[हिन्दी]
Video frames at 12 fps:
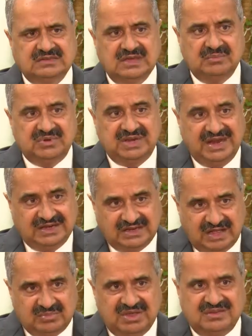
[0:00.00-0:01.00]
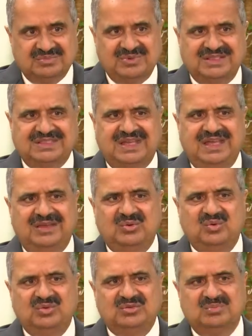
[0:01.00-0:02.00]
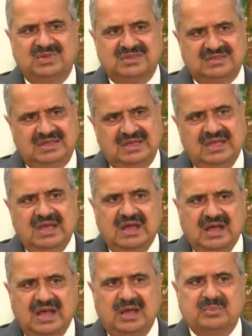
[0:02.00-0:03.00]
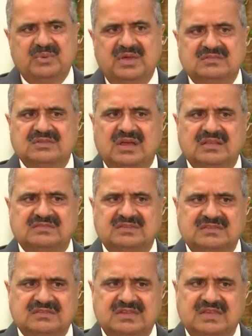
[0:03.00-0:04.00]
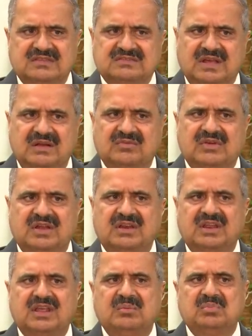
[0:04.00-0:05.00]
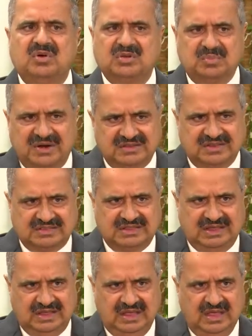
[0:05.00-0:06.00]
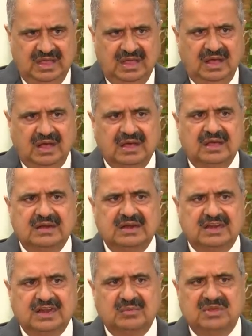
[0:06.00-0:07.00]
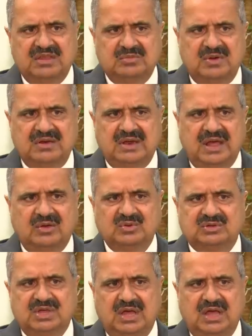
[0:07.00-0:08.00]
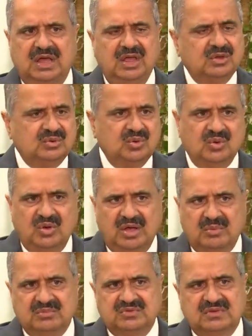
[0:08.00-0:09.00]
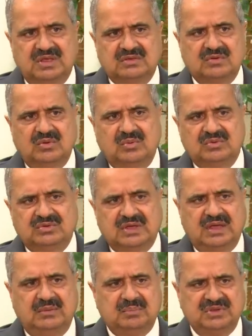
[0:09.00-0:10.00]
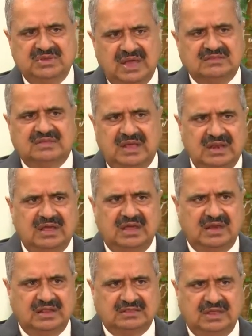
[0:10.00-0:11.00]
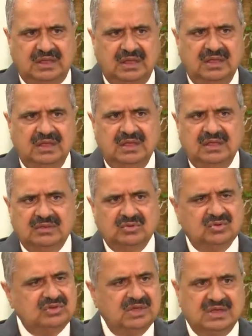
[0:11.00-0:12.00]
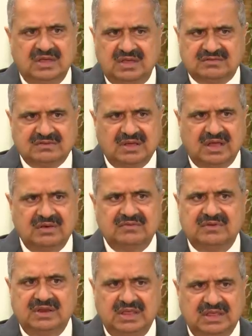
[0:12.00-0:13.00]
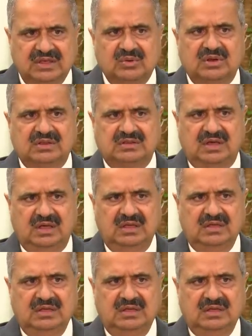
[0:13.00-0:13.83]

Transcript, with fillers: जब डेटाबेस बनता है उसमें से आपके चांसेस केस सॉल्व करने के बहुत बढ़ जाते हैं अगर डेटाबेस ना होता तो हम इसको चाहे 50 साल लगे रहते तो ये केस सॉल्व नहीं होना था